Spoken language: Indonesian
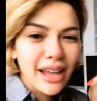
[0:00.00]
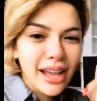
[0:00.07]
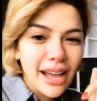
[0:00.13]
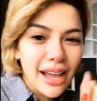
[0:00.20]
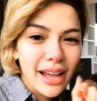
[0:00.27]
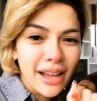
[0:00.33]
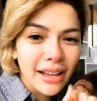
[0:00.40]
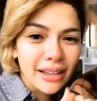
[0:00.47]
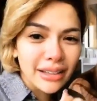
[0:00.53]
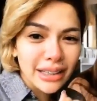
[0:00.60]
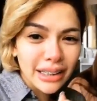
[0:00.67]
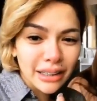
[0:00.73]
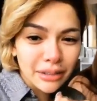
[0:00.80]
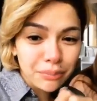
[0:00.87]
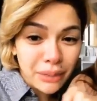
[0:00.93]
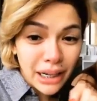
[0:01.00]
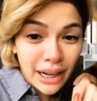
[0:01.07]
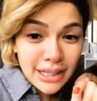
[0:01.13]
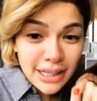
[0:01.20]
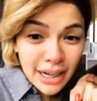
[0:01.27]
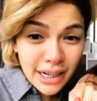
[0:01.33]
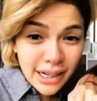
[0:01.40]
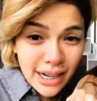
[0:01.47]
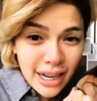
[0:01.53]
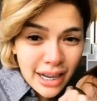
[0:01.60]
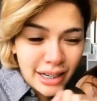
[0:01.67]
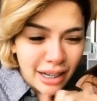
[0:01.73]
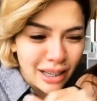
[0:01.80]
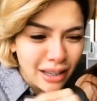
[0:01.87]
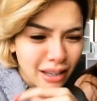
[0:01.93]
nah penasaran
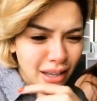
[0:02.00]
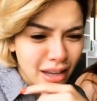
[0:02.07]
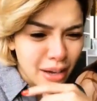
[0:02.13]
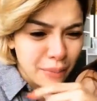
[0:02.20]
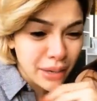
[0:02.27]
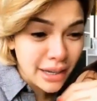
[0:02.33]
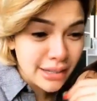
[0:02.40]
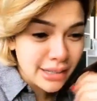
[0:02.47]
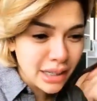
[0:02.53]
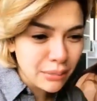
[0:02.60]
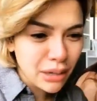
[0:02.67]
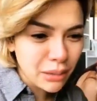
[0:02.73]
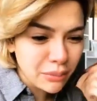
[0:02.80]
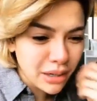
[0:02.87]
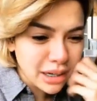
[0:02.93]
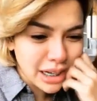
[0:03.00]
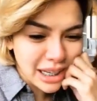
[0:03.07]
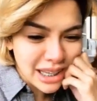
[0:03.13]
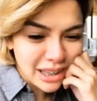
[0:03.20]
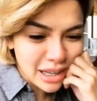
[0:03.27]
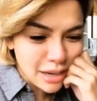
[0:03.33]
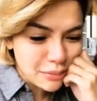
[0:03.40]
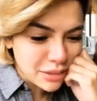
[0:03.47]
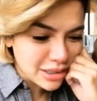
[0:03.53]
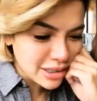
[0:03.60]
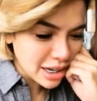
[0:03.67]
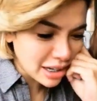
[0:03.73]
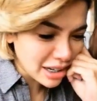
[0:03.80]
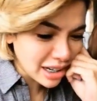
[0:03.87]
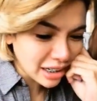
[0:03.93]
kan katanya mana sih marmer kita
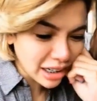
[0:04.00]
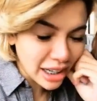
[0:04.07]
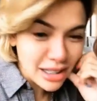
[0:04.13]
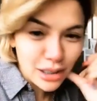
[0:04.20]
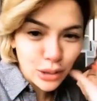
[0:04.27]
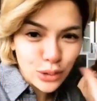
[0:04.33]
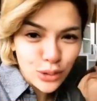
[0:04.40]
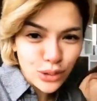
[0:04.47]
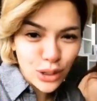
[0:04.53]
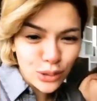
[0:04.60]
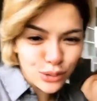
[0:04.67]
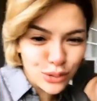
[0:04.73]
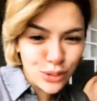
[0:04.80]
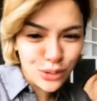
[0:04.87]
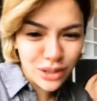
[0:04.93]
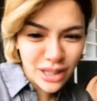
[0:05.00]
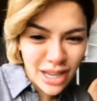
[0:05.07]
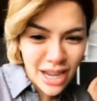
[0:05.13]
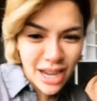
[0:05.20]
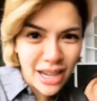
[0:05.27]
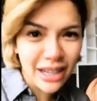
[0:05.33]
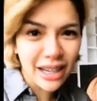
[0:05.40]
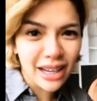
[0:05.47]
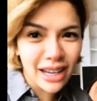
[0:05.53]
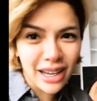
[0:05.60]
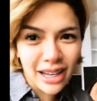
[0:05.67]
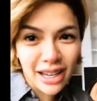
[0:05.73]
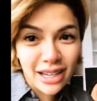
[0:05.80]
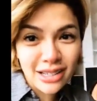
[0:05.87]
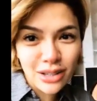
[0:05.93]
Mirzani yang diinjek 700 juta
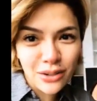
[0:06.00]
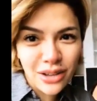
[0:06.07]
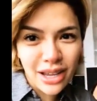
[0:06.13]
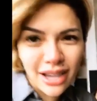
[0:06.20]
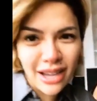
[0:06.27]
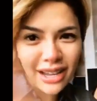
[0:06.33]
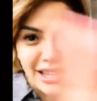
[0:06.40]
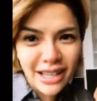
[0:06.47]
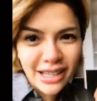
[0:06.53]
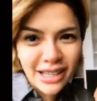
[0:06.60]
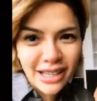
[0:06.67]
nih kasih tahu ya